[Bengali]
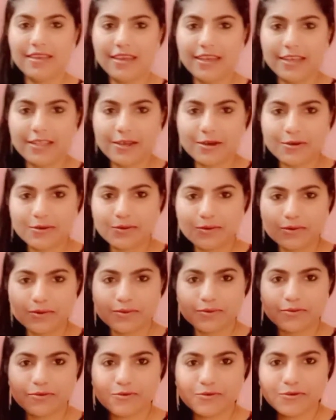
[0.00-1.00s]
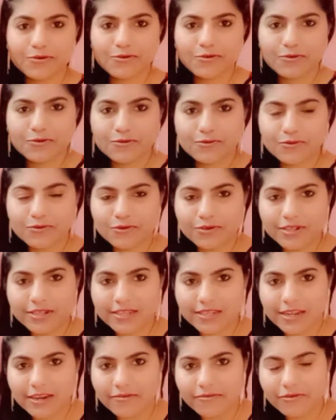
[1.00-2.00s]
এই দেখো ফুল
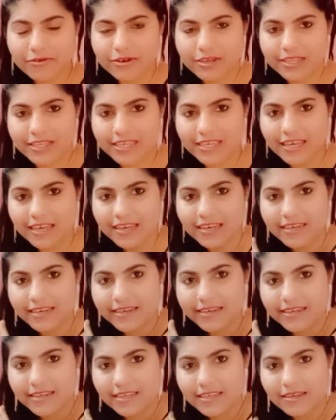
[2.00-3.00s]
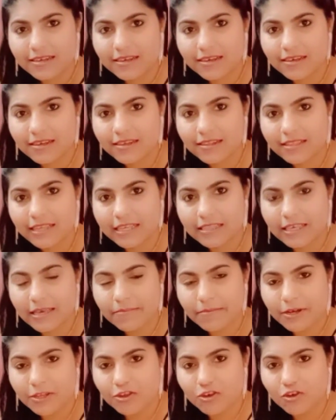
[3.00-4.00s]
স্লিভ রয়েছে দেখতেই
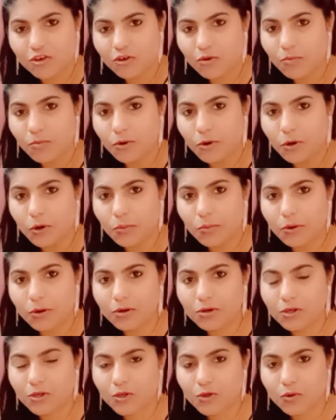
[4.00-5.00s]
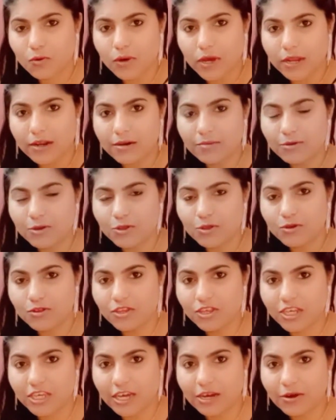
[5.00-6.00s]
পাচ্ছ বড় বড় স্কোয়ারের মতন
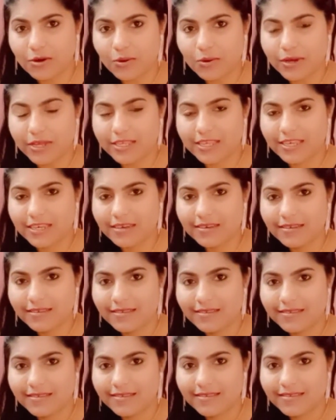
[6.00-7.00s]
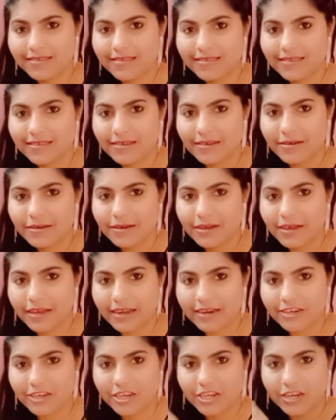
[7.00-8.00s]
চেক রয়েছে
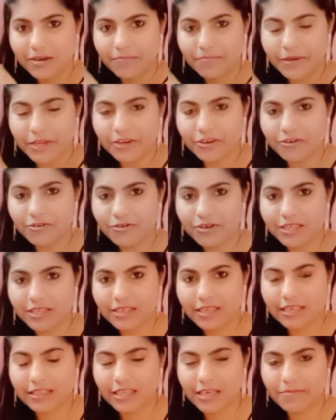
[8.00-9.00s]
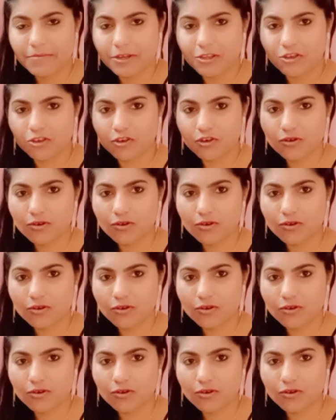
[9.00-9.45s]
এর চেক প্রিন্ট রয়েছে দেখতেই পাচ্ছ